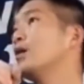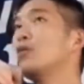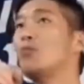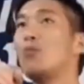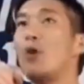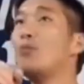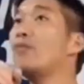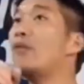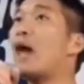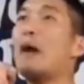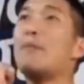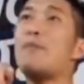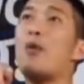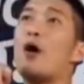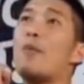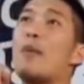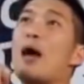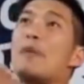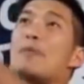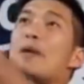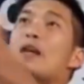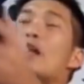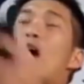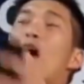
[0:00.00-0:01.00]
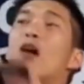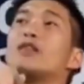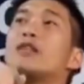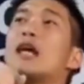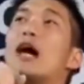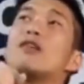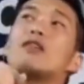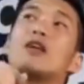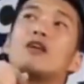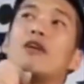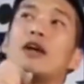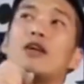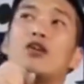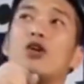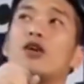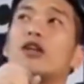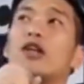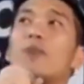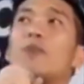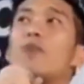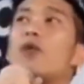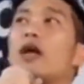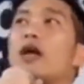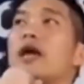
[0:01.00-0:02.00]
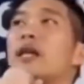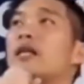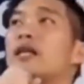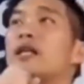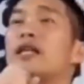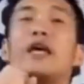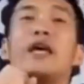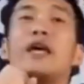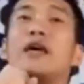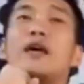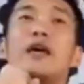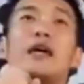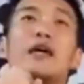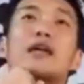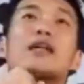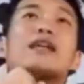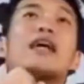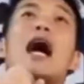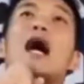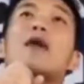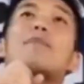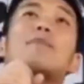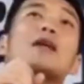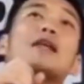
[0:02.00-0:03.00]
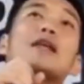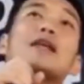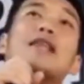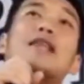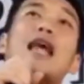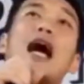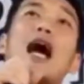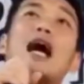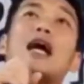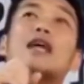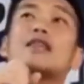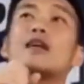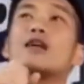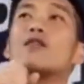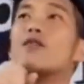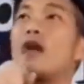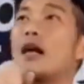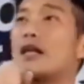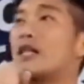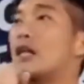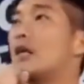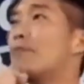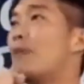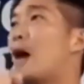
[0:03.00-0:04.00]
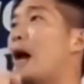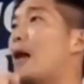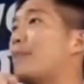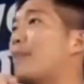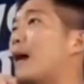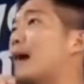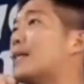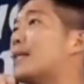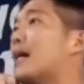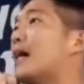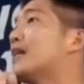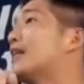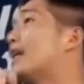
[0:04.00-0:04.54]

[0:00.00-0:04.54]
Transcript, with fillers: ผมถามพ่อแม่พี่น้องชาวจังหวัดนนทบุรีที่นี่การพัฒนาจังหวัดที่ผ่านมาท่า